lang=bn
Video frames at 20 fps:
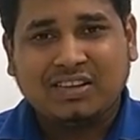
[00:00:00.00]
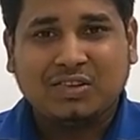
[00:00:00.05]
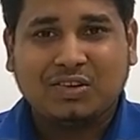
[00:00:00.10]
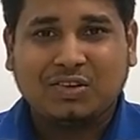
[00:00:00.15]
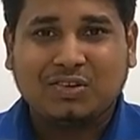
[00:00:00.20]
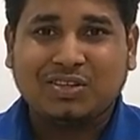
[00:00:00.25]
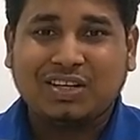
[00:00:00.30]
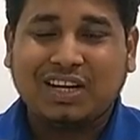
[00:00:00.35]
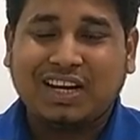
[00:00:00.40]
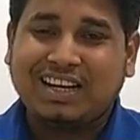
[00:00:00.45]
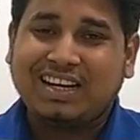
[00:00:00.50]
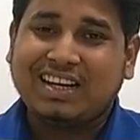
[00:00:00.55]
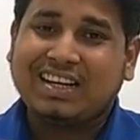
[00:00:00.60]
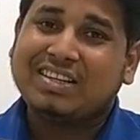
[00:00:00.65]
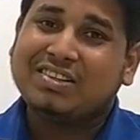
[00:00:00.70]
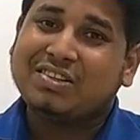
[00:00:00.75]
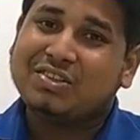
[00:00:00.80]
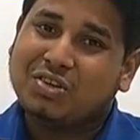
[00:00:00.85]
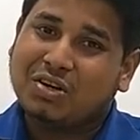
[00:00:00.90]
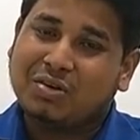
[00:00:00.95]
তখন আল্লাহ
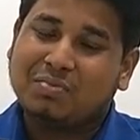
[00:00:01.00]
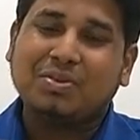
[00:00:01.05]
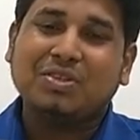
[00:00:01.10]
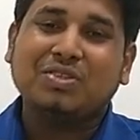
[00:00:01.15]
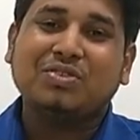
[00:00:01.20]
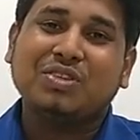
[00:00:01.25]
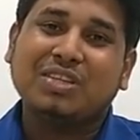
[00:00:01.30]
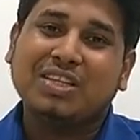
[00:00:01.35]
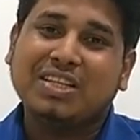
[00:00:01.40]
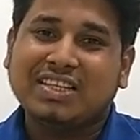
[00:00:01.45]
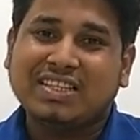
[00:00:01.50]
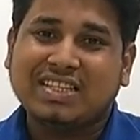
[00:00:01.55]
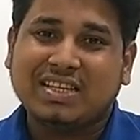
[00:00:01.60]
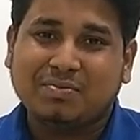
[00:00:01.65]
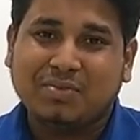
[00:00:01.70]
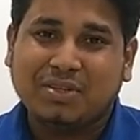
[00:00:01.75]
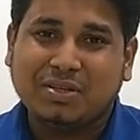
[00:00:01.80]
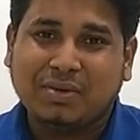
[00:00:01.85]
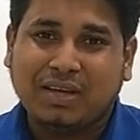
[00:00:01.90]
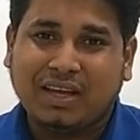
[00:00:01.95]
কিন্তু সব কিছুরই
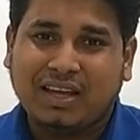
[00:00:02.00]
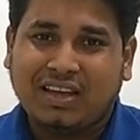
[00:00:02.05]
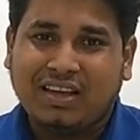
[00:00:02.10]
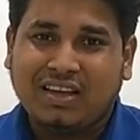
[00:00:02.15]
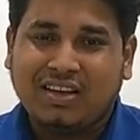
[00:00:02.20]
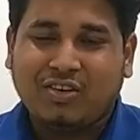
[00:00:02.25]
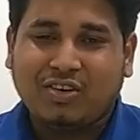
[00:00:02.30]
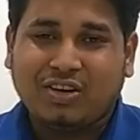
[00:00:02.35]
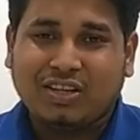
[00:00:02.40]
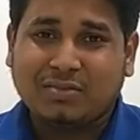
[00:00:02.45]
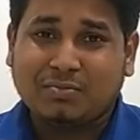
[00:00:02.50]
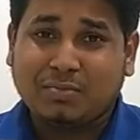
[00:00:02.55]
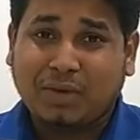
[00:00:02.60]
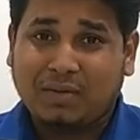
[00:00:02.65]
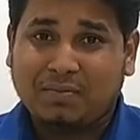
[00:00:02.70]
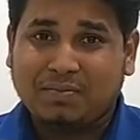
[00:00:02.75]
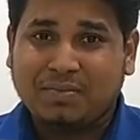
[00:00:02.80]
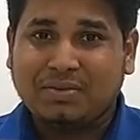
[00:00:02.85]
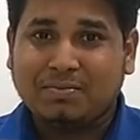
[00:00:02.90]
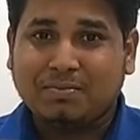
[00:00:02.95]
হিসাব নেবে অতএব
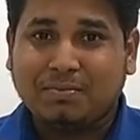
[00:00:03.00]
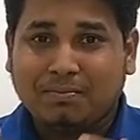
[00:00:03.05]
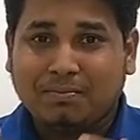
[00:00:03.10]
আপনি